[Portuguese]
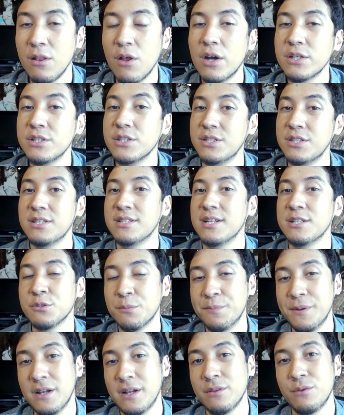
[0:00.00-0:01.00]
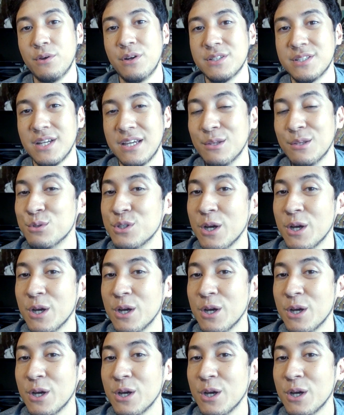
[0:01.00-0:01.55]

loja de três operadoras aqui do